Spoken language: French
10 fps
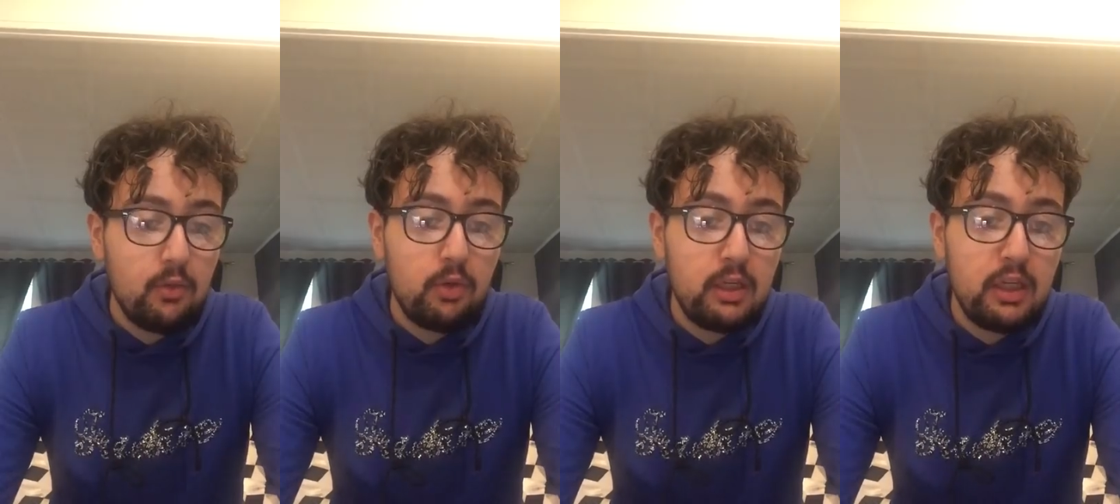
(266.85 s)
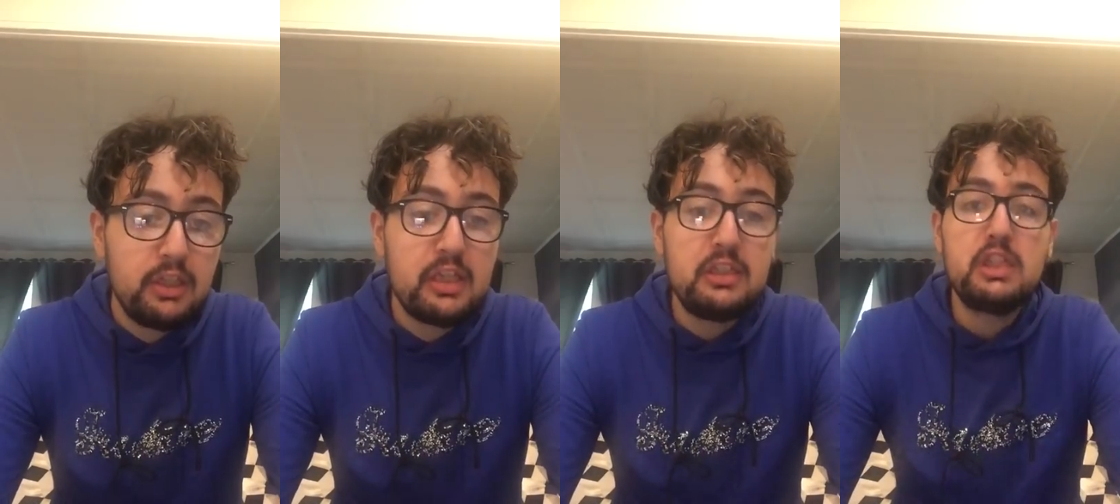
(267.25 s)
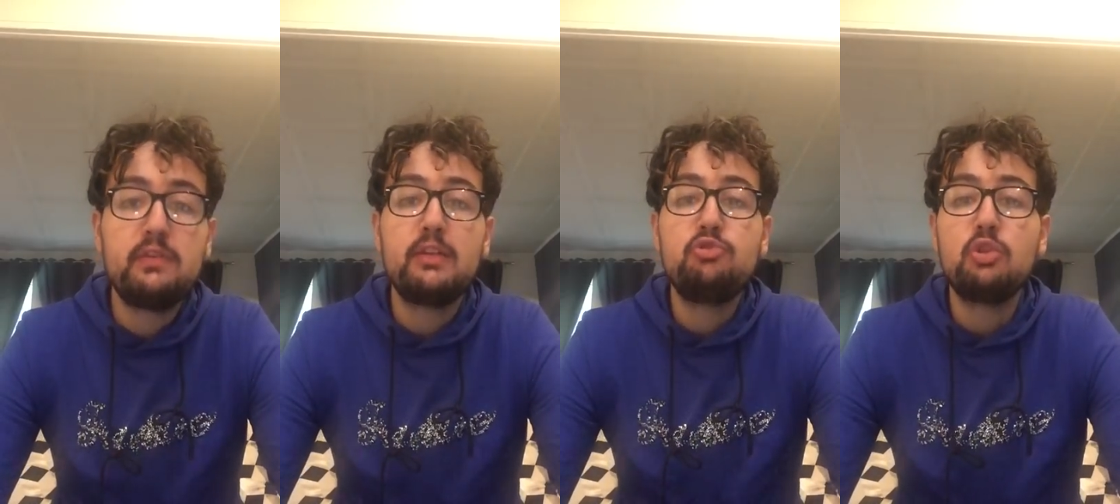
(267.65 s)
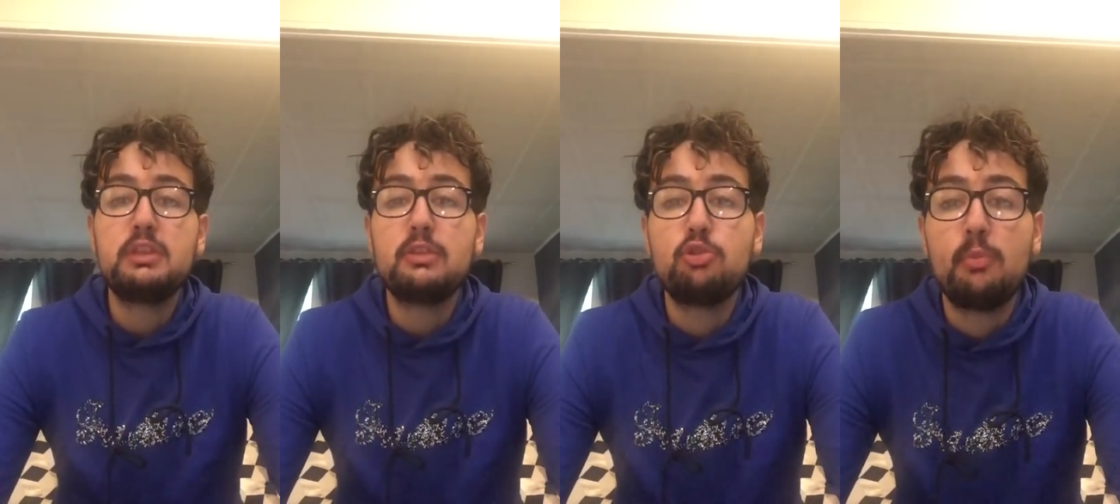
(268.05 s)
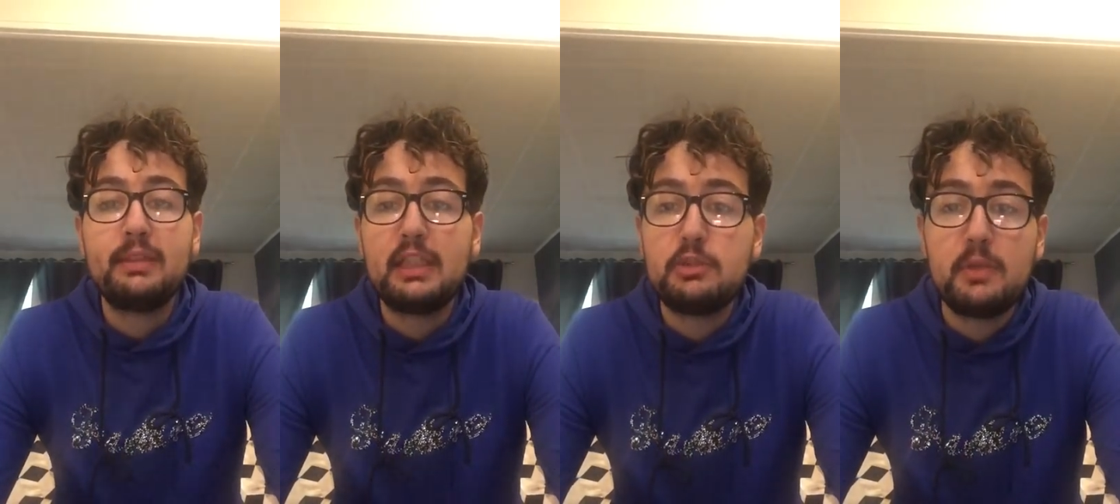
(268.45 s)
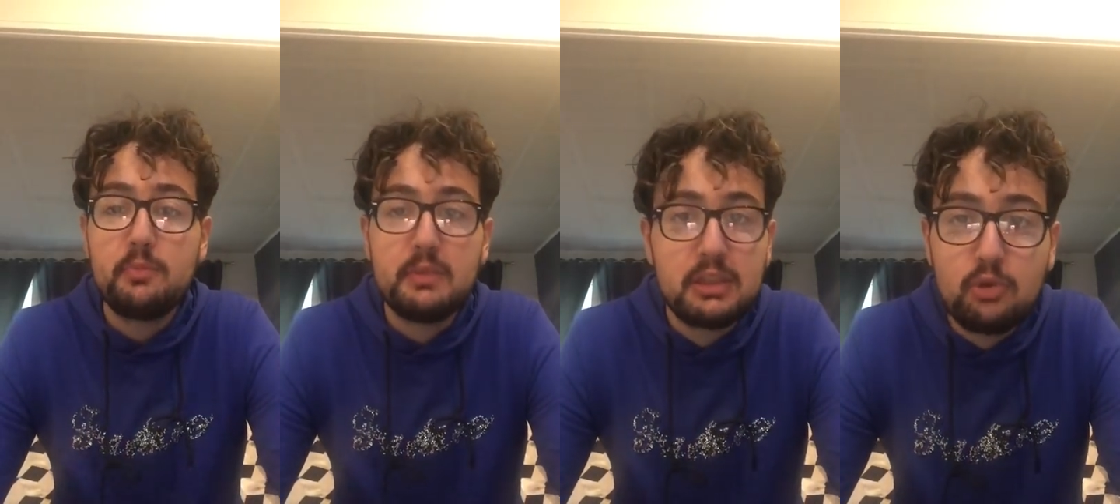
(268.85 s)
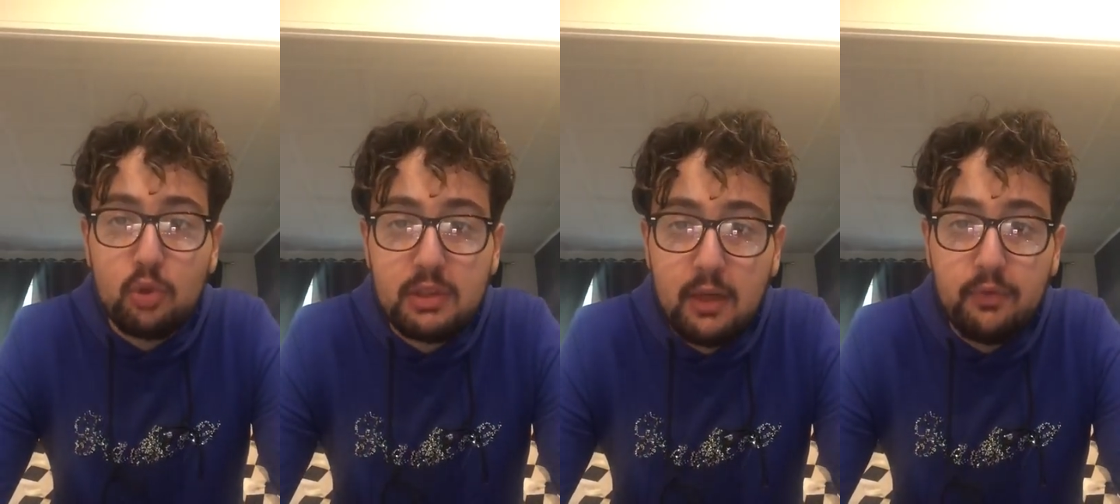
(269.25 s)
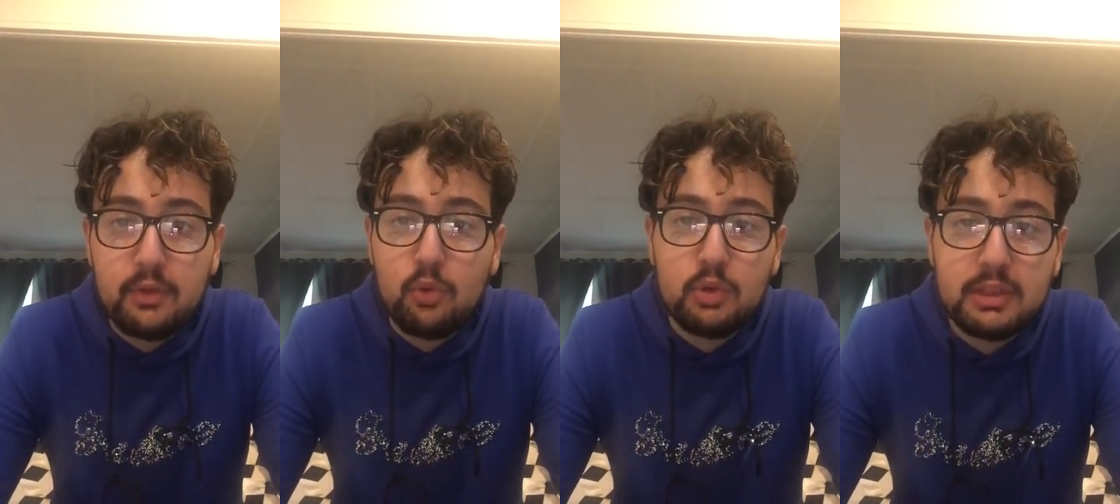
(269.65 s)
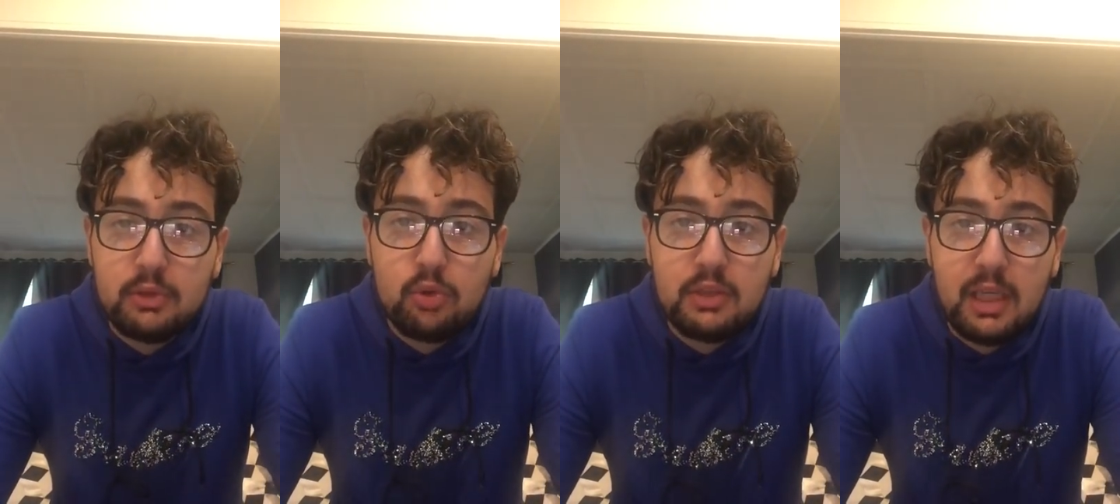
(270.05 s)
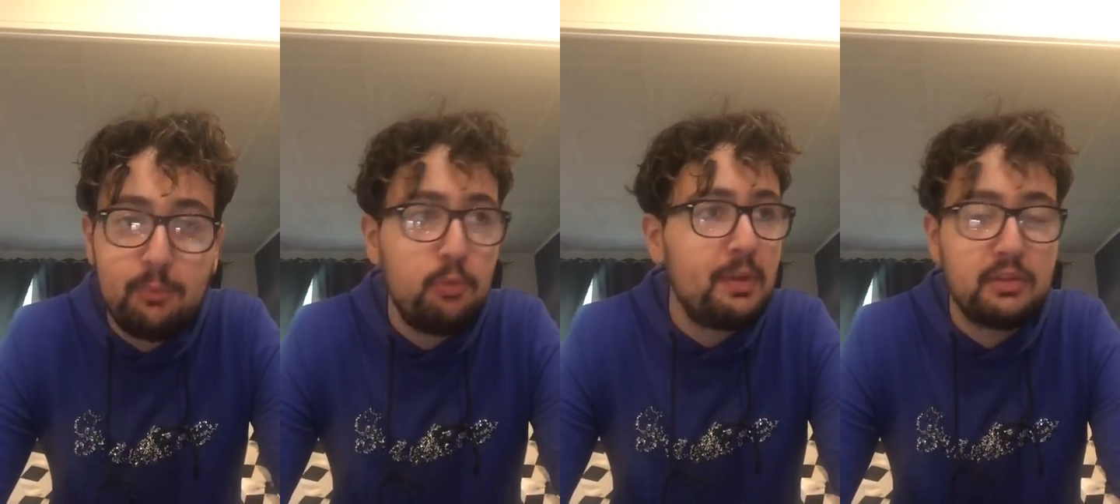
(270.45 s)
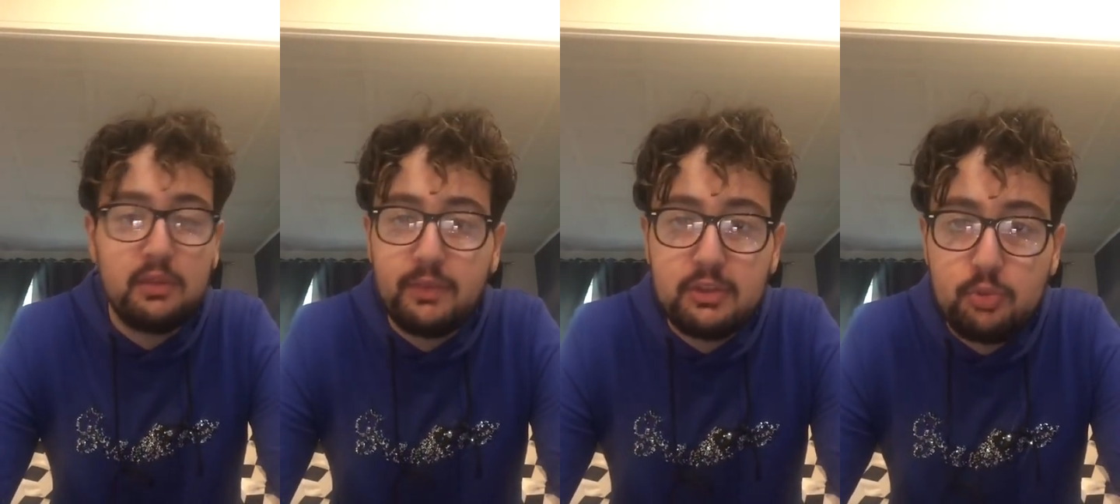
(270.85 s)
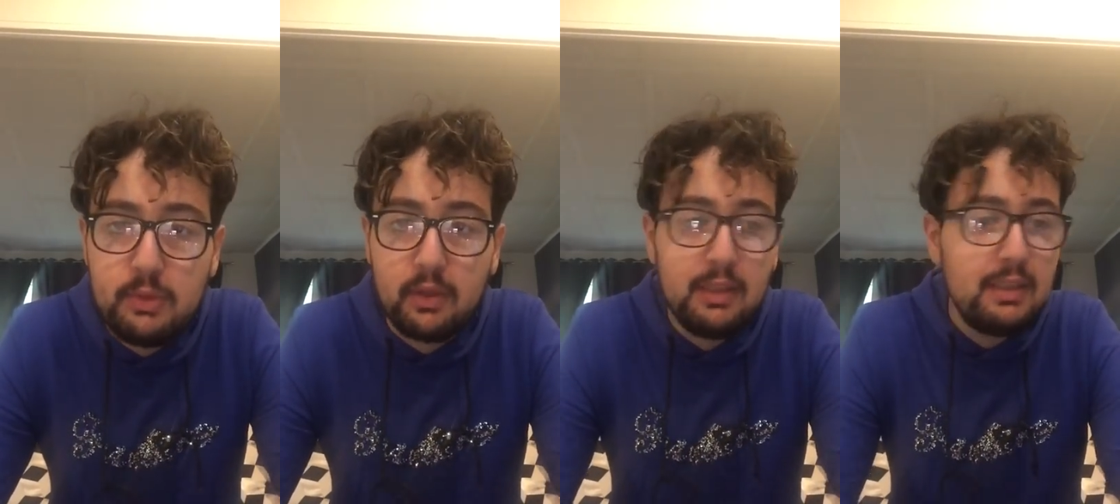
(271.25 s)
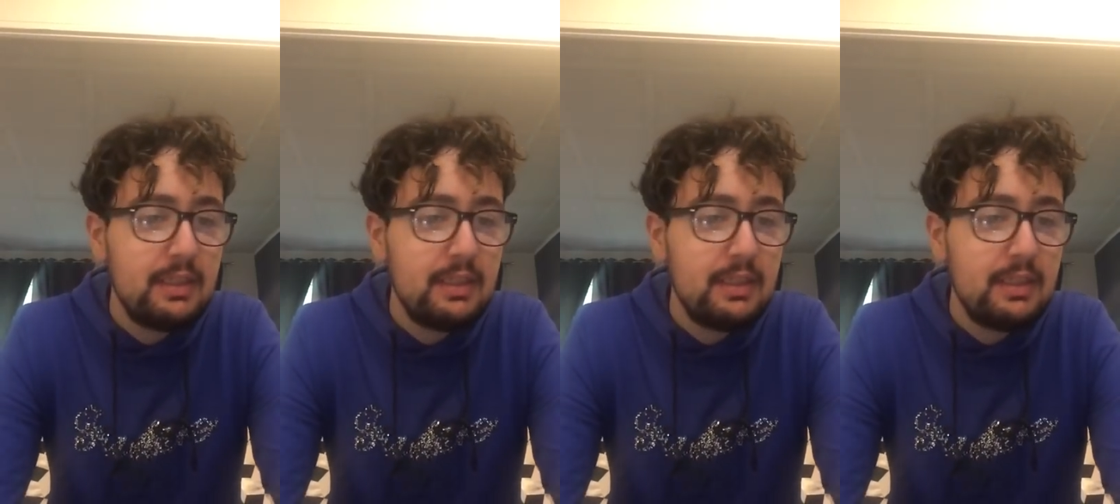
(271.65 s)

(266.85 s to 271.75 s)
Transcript: Voilà, il a dit qu'il va durcir son management, mais c'est trop tard, frérot, c'est trop tard, plus personne ne va te suivre.